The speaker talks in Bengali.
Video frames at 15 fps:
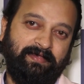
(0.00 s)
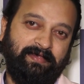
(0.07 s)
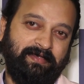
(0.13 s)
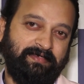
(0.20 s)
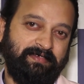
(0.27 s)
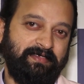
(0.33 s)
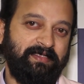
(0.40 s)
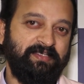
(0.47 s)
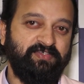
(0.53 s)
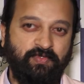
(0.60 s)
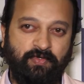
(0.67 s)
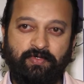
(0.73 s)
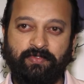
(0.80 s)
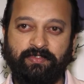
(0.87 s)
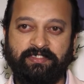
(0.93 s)
একটি
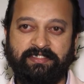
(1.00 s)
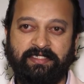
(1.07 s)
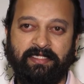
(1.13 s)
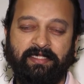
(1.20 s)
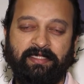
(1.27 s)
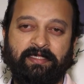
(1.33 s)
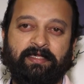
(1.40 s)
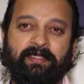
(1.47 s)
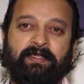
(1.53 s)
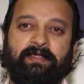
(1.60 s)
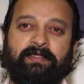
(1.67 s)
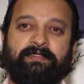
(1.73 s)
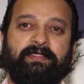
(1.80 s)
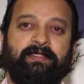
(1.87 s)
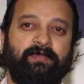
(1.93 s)
রিসোর্ট হচ্ছে
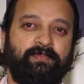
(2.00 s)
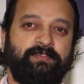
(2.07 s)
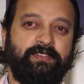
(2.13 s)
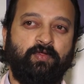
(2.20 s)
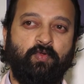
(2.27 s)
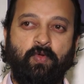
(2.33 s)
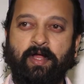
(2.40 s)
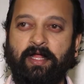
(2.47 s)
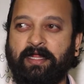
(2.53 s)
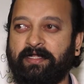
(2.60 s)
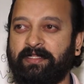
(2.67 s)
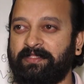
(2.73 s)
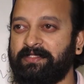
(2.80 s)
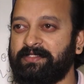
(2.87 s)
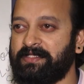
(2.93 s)
সেটা হচ্ছে
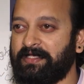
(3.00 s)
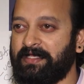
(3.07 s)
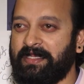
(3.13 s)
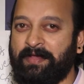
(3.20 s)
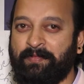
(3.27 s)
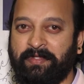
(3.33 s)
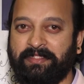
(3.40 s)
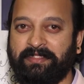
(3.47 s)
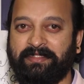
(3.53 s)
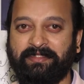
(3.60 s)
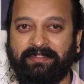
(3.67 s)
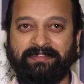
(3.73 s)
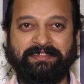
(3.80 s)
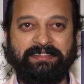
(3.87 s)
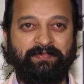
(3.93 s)
কুয়াকাটাতে সেখানে আমাদের
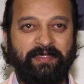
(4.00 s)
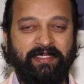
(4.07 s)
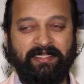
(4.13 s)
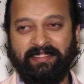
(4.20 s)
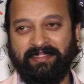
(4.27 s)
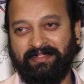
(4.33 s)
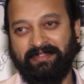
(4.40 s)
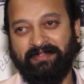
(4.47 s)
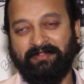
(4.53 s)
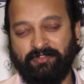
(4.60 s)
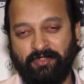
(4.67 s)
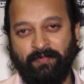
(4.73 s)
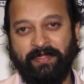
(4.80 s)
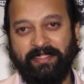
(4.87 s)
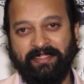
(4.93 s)
টিমের
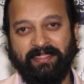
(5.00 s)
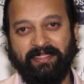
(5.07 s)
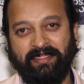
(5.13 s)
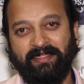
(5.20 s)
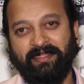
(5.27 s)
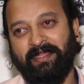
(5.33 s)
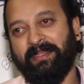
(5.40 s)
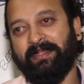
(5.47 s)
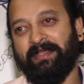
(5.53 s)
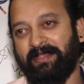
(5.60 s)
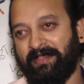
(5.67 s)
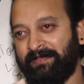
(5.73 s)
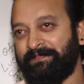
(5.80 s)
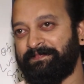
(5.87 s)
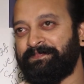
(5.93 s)
সবাইকে একটা
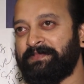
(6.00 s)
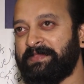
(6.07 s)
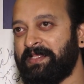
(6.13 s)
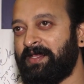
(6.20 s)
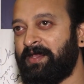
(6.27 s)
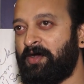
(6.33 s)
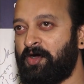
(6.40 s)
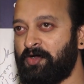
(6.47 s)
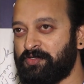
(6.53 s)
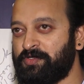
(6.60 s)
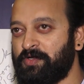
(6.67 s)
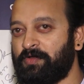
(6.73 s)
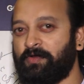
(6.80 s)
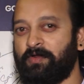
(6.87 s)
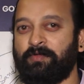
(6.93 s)

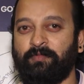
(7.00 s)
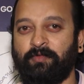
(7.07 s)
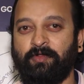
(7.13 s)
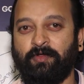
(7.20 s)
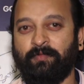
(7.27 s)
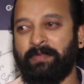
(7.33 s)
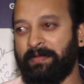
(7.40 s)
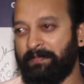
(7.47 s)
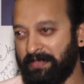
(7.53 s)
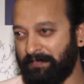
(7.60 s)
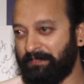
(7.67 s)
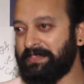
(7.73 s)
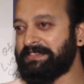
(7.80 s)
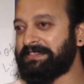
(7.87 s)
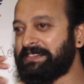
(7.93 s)
অংশগ্রহণমূলক বা
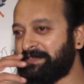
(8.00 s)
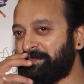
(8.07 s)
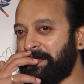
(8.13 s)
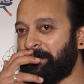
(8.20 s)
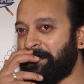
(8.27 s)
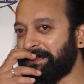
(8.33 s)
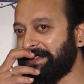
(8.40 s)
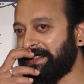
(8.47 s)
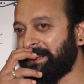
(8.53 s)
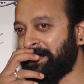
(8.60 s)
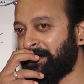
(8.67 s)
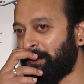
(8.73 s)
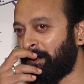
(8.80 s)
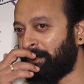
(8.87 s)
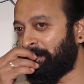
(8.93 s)
বিজনেস পারপাস একটা
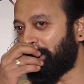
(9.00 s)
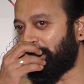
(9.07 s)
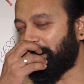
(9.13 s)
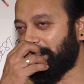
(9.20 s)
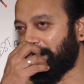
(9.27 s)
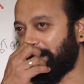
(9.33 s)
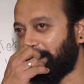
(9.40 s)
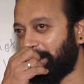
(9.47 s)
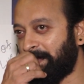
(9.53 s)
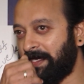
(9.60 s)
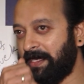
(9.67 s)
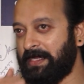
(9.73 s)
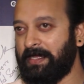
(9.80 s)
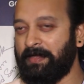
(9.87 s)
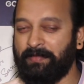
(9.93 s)
রুম
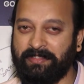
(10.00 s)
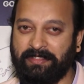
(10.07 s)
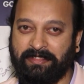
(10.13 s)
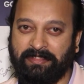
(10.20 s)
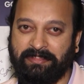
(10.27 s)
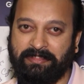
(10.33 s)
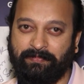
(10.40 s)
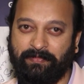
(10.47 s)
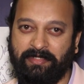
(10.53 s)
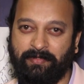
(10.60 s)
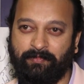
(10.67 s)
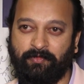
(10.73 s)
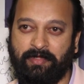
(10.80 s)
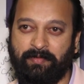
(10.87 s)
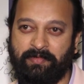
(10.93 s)
ওনারা আমাদেরকে দেবেন
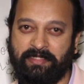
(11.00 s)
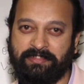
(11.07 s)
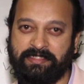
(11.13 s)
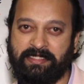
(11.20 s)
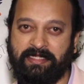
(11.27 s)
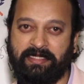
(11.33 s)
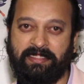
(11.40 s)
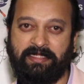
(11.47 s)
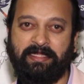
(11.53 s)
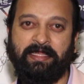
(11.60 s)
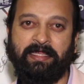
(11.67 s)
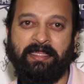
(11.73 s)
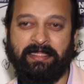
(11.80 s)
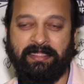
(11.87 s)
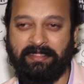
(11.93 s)
এবং আমরা সেখানে
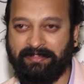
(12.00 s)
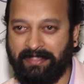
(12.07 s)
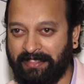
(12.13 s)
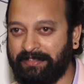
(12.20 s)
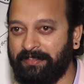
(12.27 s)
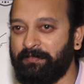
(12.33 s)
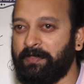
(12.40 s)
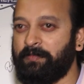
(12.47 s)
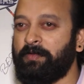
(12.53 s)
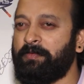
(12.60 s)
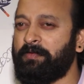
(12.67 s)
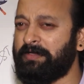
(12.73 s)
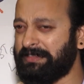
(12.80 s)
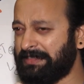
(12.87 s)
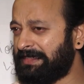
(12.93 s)
গিয়ে থাকতে পারবো
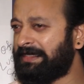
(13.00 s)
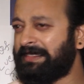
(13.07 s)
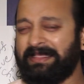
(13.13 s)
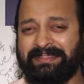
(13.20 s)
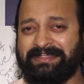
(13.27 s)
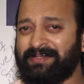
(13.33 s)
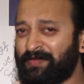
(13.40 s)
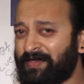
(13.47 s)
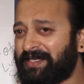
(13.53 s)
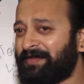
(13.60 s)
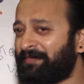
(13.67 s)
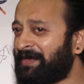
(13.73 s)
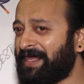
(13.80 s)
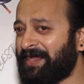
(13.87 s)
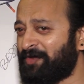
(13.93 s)
এবং কী যেন একটা
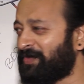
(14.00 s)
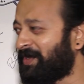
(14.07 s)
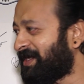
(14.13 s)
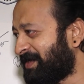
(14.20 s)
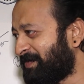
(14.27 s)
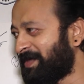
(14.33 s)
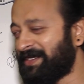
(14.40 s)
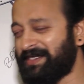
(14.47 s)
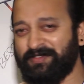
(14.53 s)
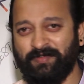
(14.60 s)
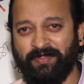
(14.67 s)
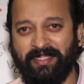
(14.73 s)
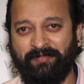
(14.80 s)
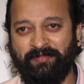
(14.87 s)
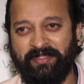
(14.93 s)
মানে এখনও এগ্রিমেন্টের
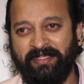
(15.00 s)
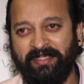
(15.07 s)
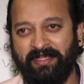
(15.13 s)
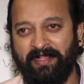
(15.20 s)
সঙ্গে আমি